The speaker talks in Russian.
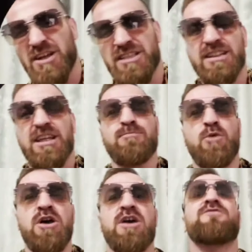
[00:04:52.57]
этот бой
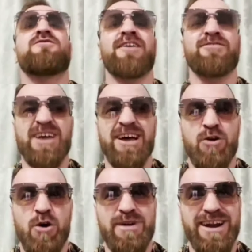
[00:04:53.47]
во
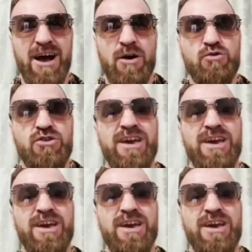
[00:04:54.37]
втором раунде.